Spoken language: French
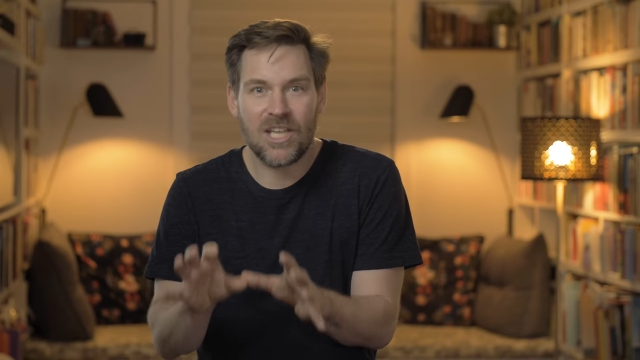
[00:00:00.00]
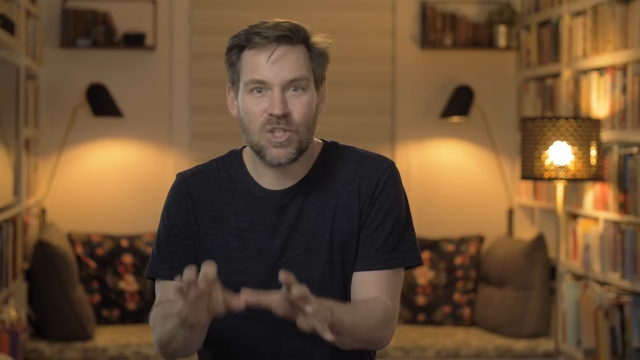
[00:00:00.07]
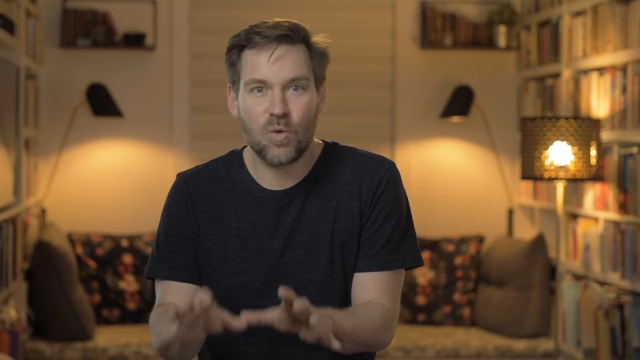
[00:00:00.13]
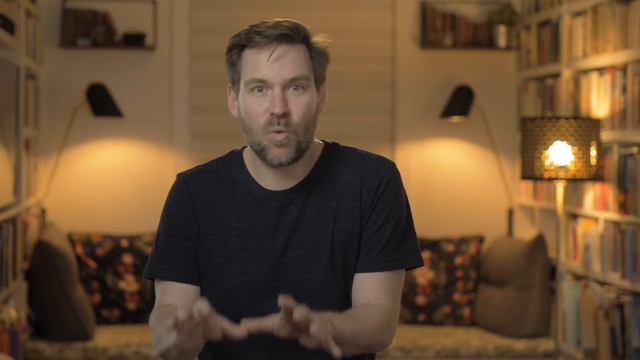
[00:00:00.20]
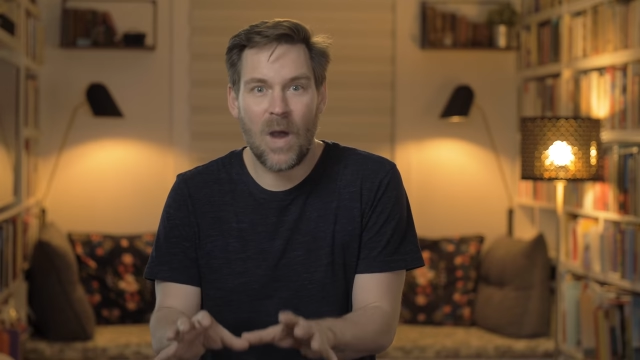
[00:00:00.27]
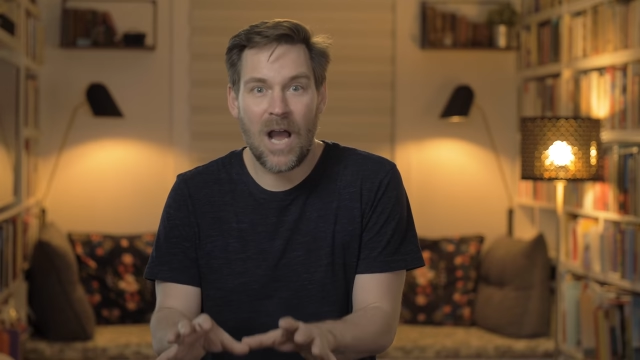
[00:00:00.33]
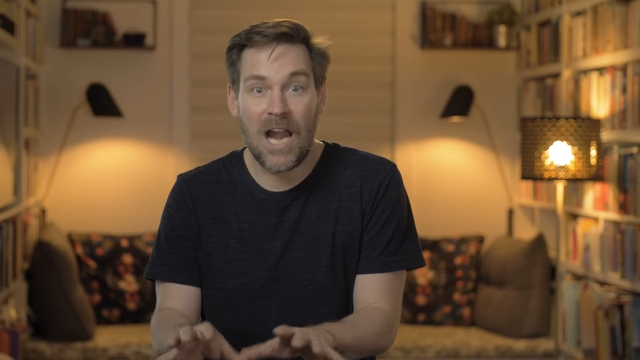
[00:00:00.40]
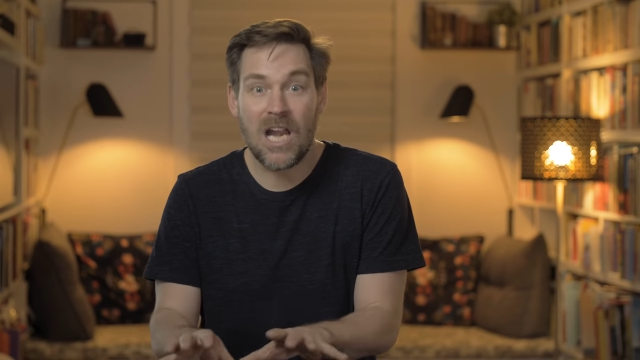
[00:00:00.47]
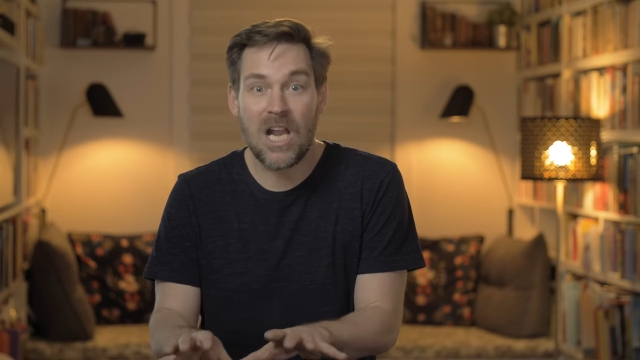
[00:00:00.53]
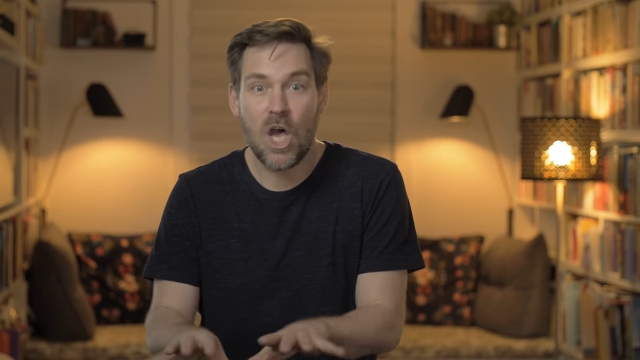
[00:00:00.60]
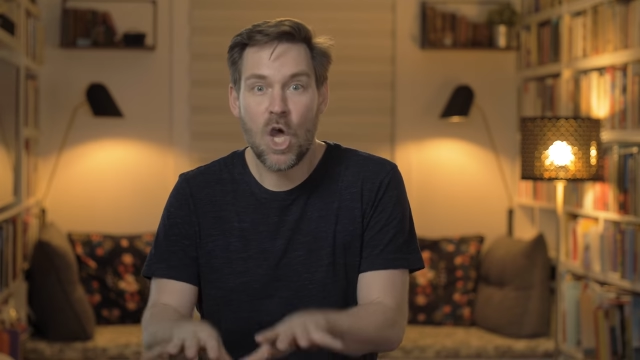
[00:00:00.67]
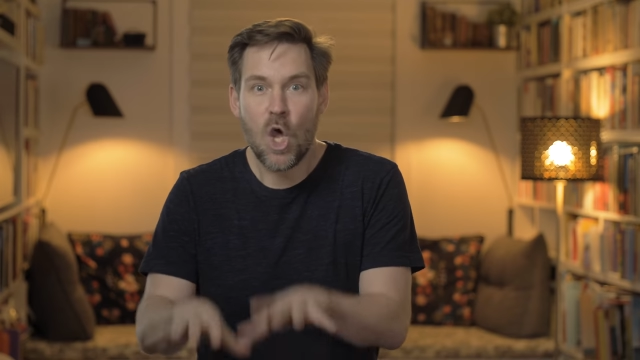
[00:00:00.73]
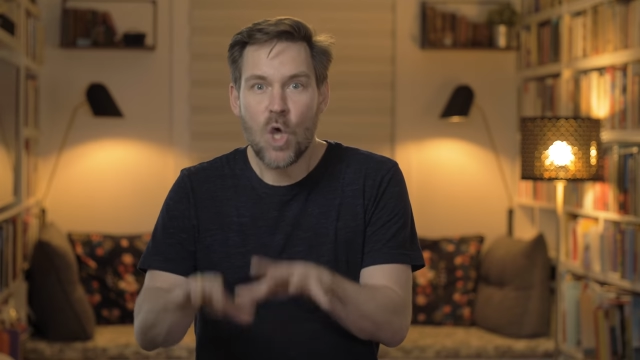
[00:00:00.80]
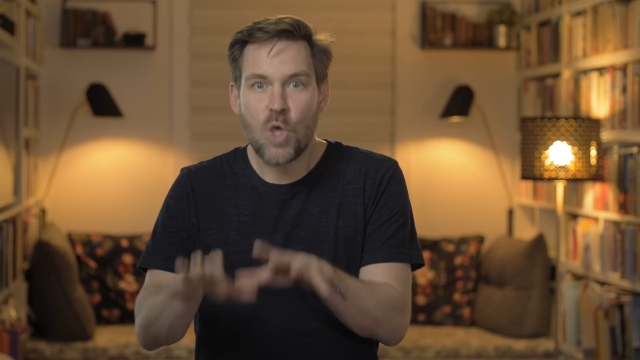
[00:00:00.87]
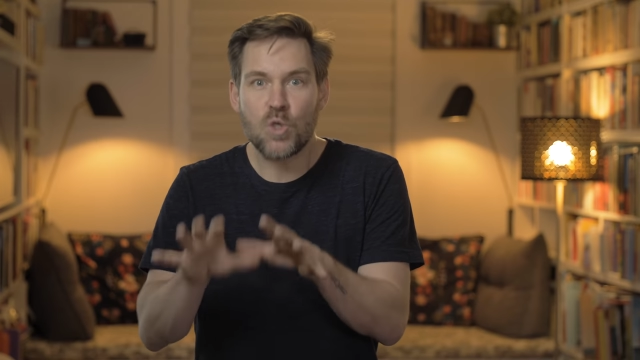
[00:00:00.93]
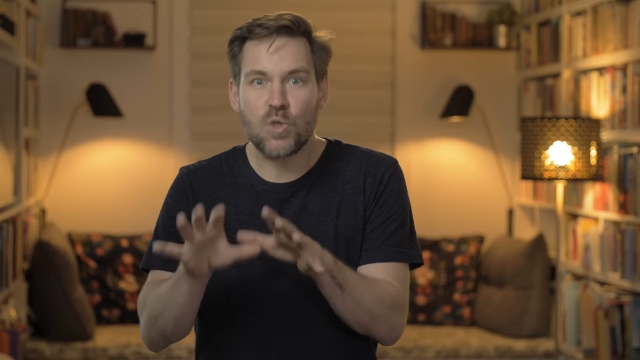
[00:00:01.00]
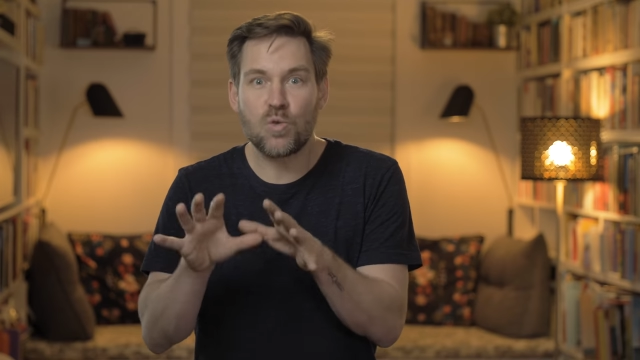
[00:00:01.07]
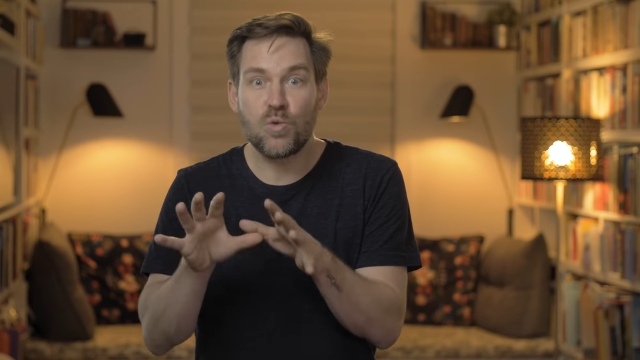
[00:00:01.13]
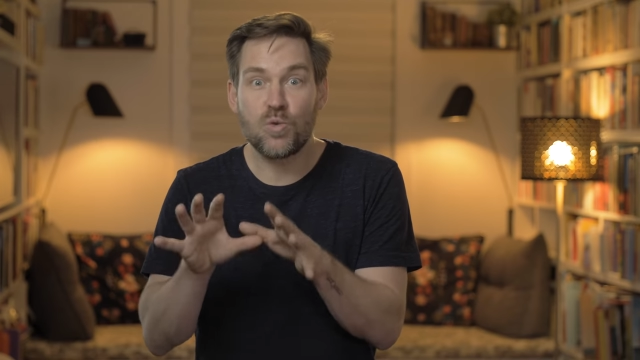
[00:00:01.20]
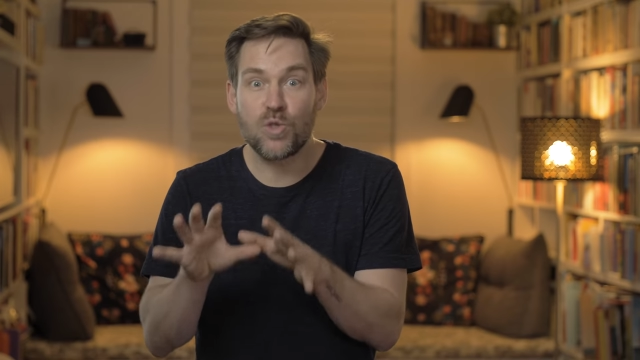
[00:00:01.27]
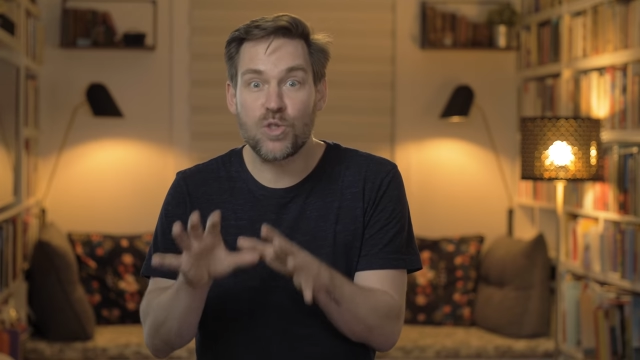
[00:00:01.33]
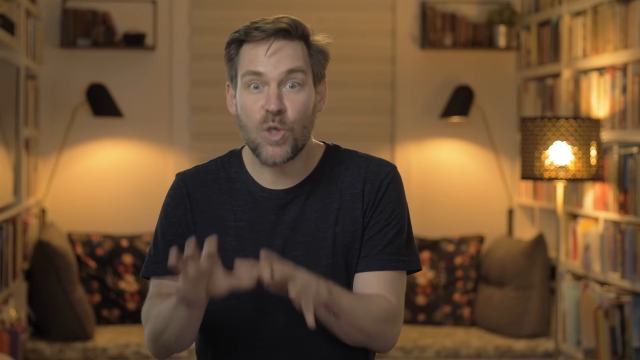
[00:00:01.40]
la toile
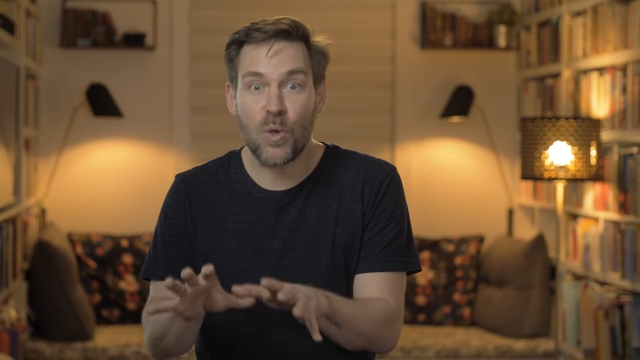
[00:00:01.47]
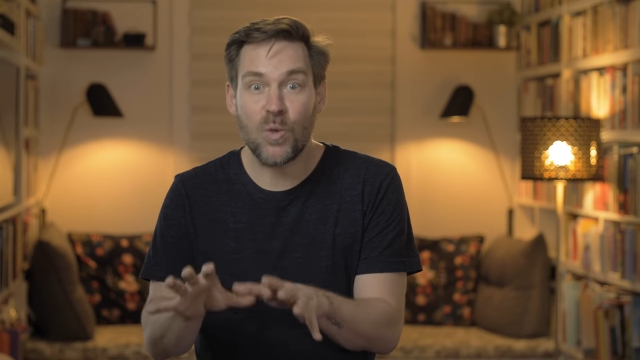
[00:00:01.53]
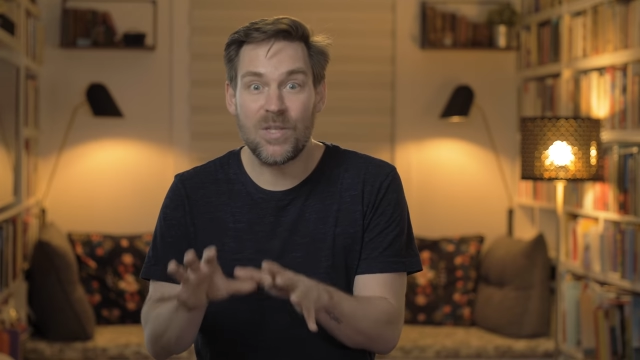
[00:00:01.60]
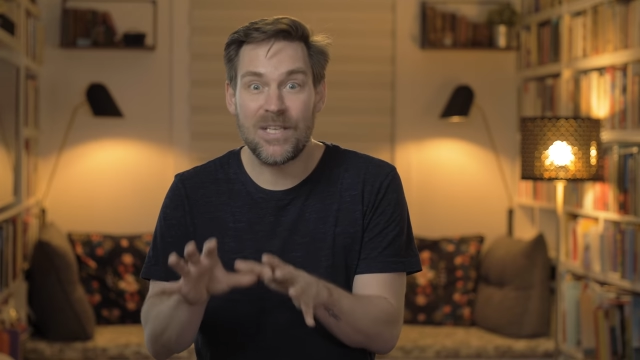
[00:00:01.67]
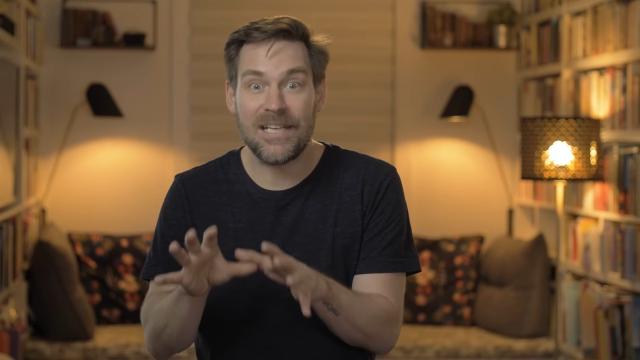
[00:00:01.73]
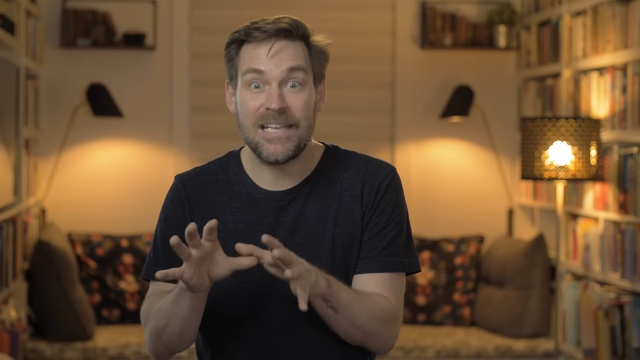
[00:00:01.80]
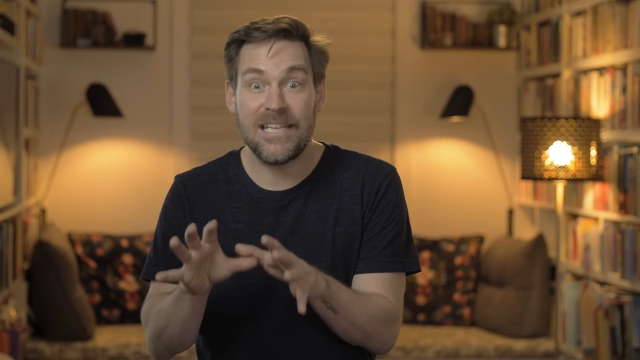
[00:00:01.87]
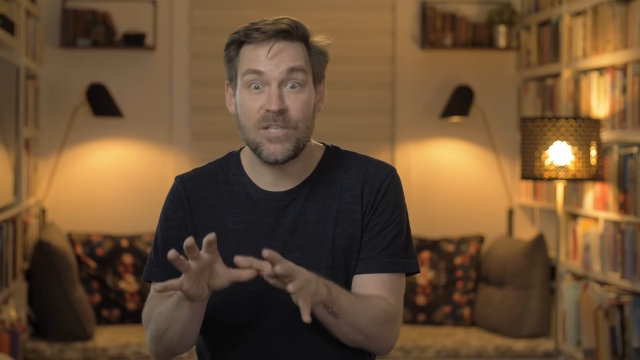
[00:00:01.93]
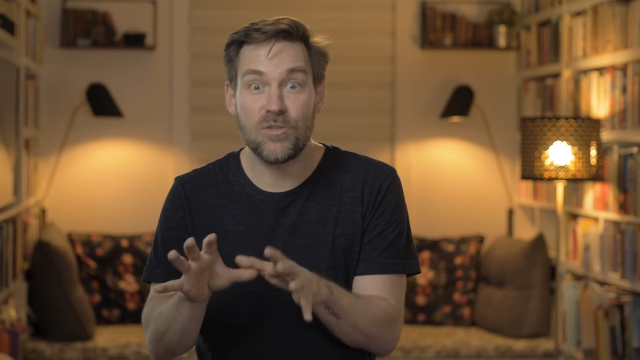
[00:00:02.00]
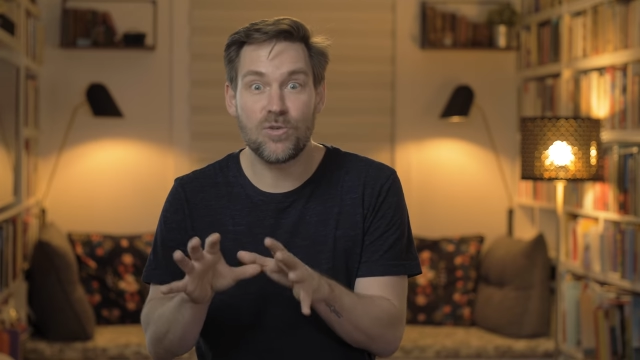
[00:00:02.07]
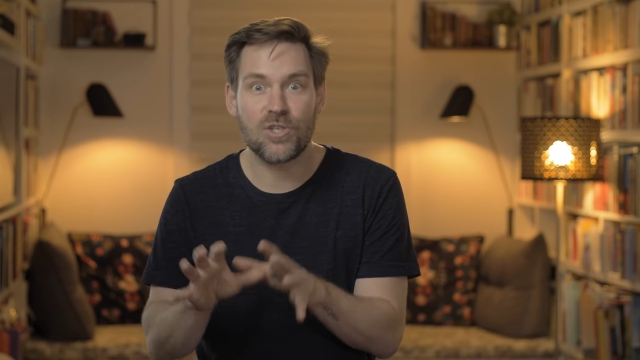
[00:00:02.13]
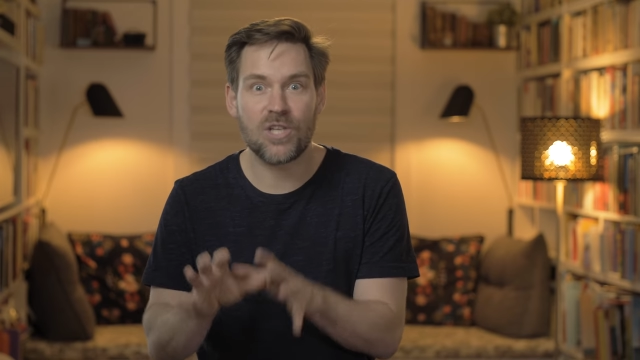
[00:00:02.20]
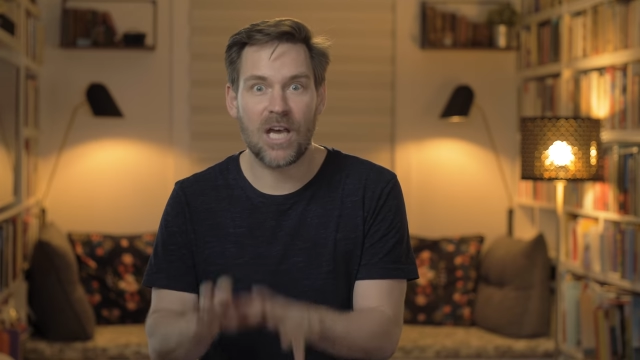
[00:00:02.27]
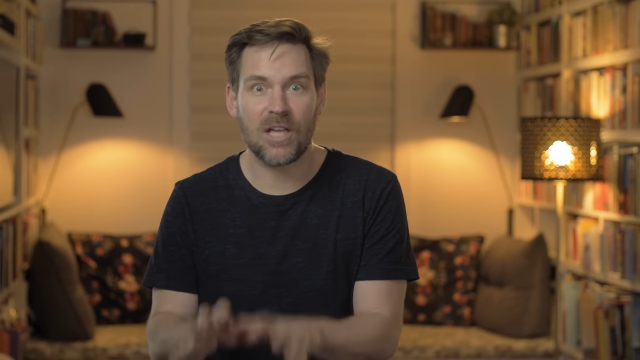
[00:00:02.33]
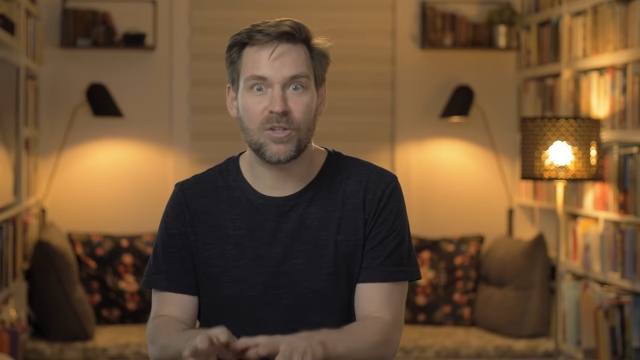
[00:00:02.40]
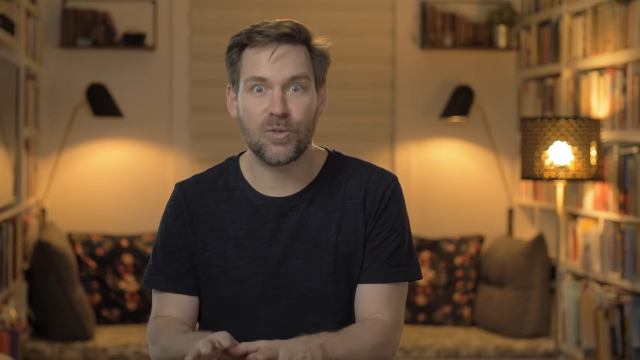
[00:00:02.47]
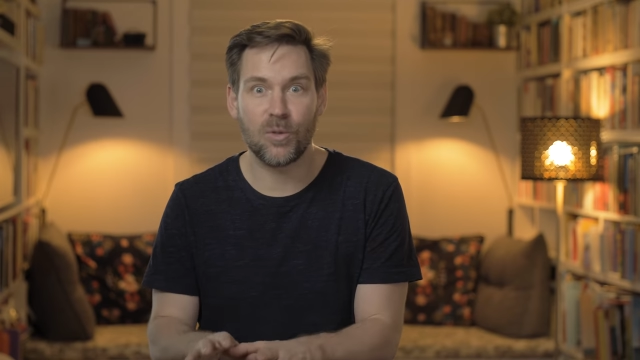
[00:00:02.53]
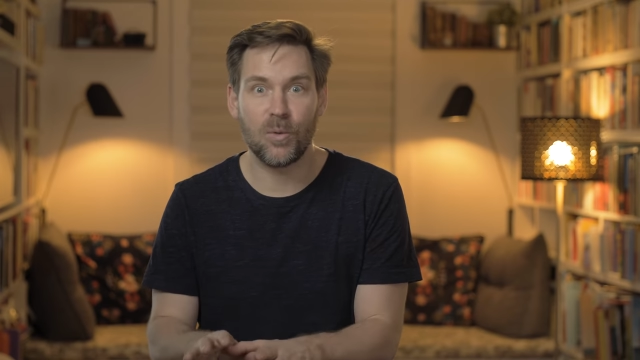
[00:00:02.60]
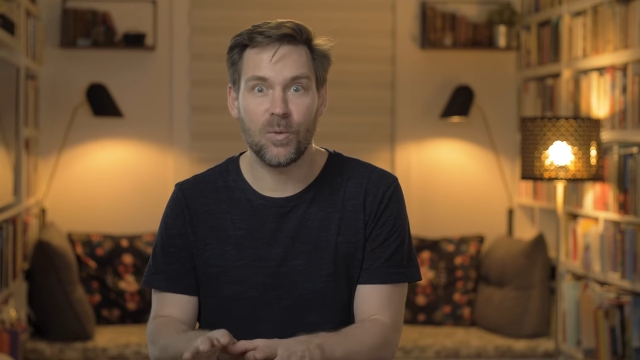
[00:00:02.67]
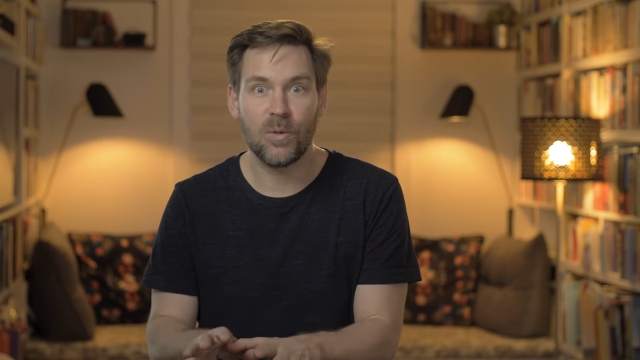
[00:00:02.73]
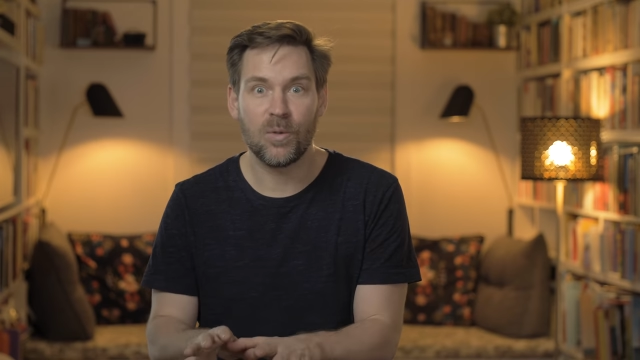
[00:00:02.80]
sous un des lits du château.